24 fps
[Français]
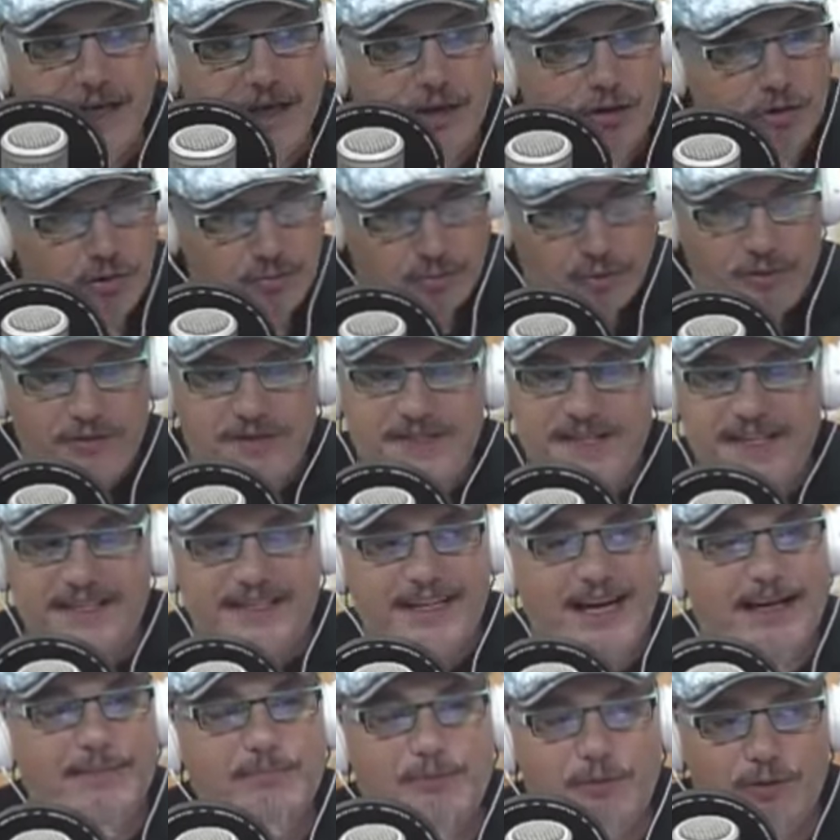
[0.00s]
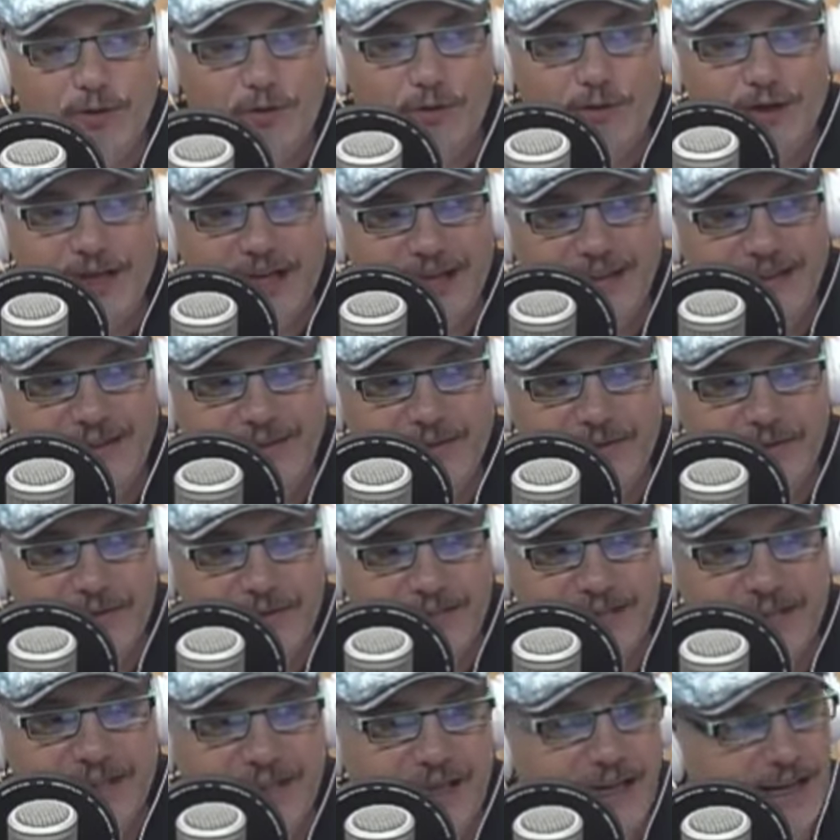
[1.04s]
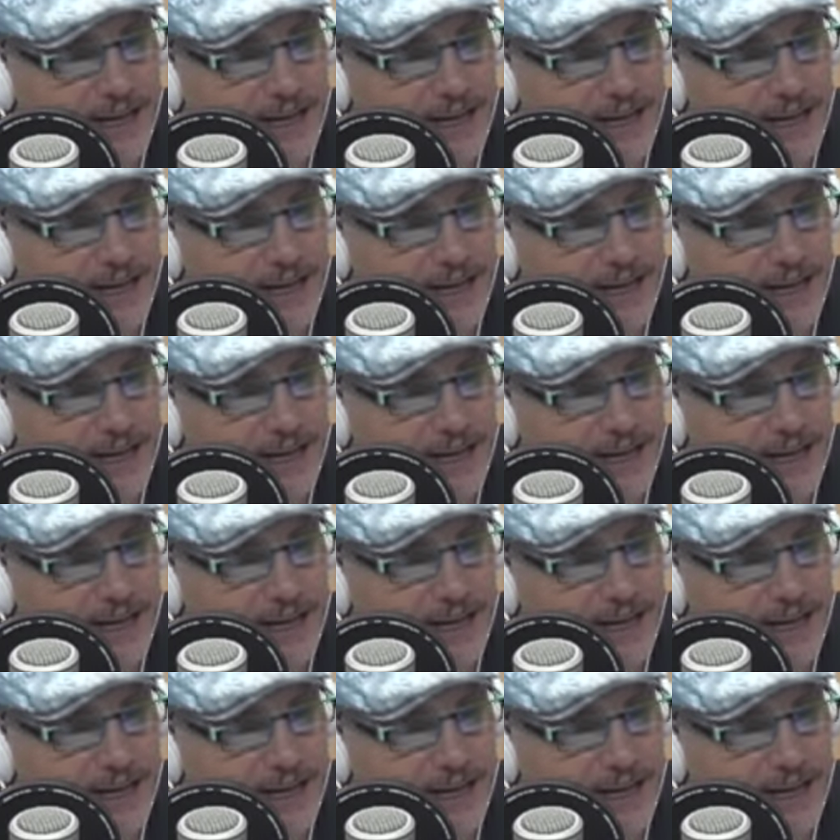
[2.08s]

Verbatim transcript: tout le monde s'écarte pour le regarder mm. danser.